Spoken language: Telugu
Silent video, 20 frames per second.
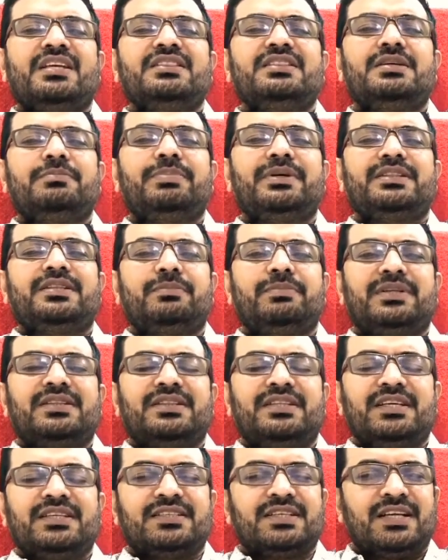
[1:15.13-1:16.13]
ఇంత పెద్ద
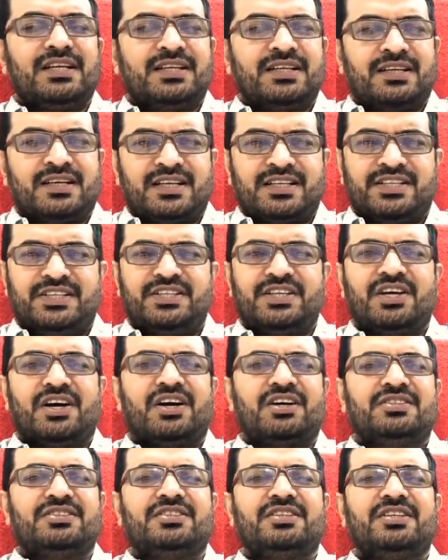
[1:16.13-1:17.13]
పెద్ద దేశాలైన రష్యా
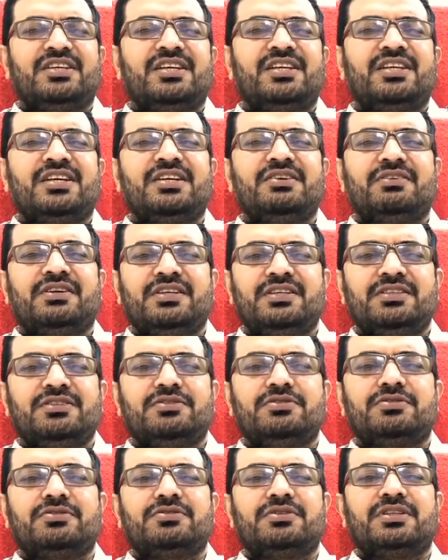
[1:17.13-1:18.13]
ఆస్ట్రేలియా ఇవన్నీ
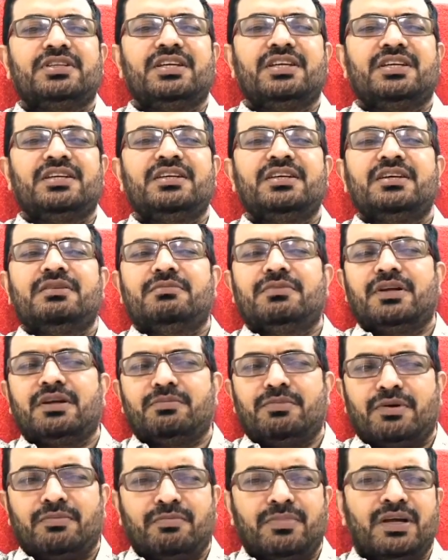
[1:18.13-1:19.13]
చూసుకుంటే మన
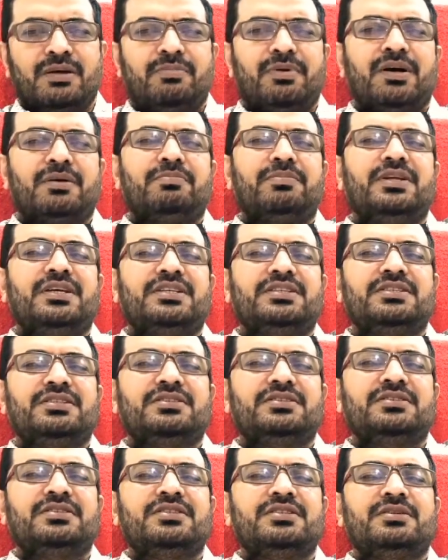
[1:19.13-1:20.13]
ముంబై
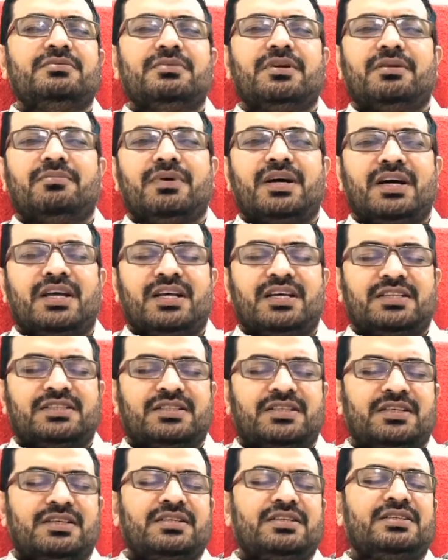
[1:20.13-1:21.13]
పాపులేషన్
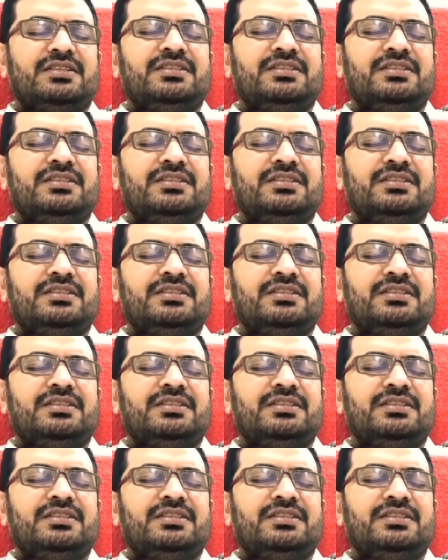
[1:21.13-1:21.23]
మహారాష్ట్ర